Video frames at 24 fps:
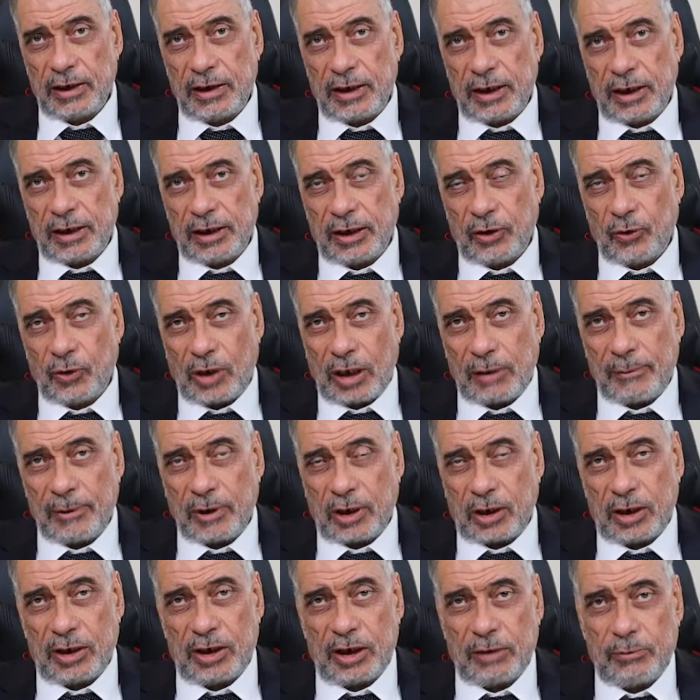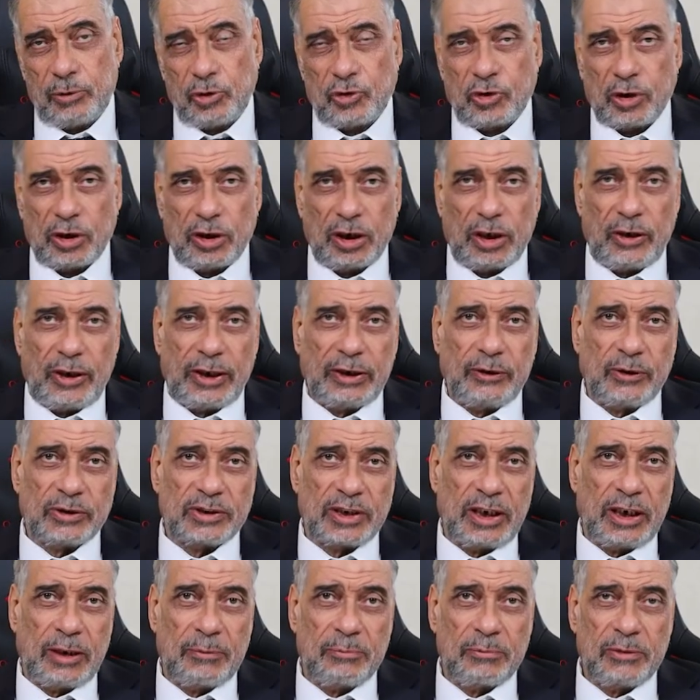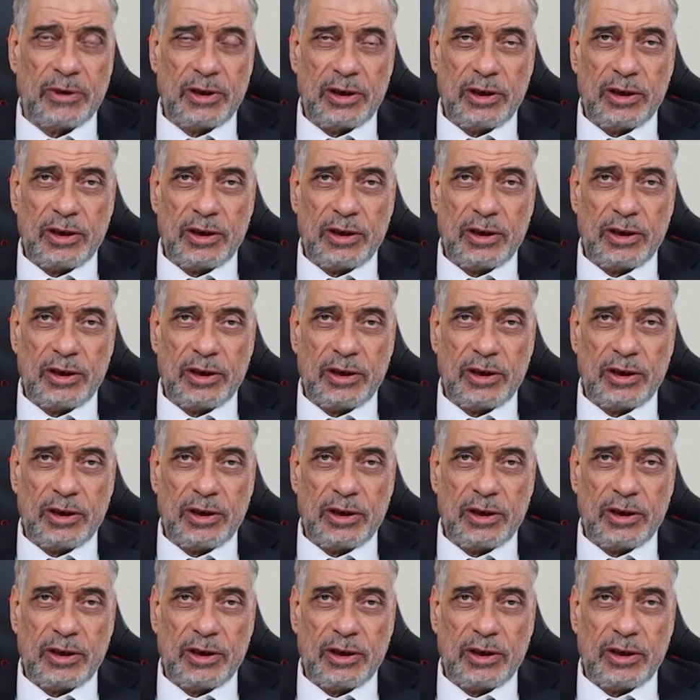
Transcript: لأنه كما قال النبي صلى الله عليه وسلم